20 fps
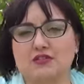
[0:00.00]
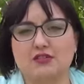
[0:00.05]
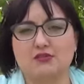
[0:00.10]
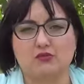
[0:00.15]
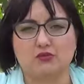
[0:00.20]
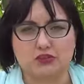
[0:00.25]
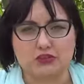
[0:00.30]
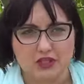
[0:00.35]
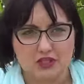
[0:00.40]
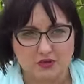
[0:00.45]

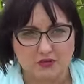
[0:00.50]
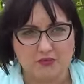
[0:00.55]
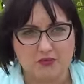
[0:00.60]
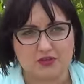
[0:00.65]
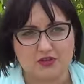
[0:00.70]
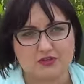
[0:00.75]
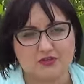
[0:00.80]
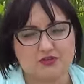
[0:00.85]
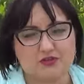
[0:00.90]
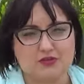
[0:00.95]
założeniem
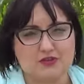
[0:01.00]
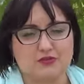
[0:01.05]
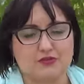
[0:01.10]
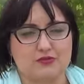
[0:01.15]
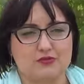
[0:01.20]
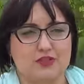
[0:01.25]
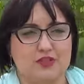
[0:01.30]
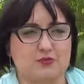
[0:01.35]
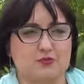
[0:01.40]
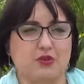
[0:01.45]
mojego
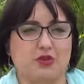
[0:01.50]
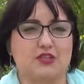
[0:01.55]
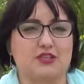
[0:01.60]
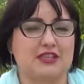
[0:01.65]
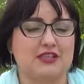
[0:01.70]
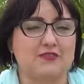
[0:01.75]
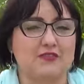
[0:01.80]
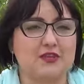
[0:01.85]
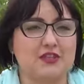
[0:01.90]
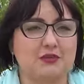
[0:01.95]
cyklu jest
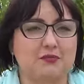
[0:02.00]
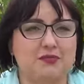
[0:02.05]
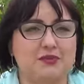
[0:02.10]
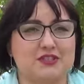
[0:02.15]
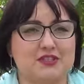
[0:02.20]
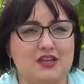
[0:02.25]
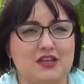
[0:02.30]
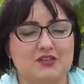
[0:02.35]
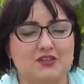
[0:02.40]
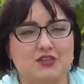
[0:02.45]
przedstawienie
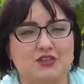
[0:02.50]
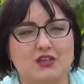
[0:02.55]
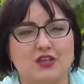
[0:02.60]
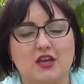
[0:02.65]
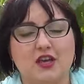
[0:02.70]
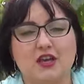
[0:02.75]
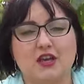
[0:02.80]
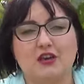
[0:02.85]
pisarzy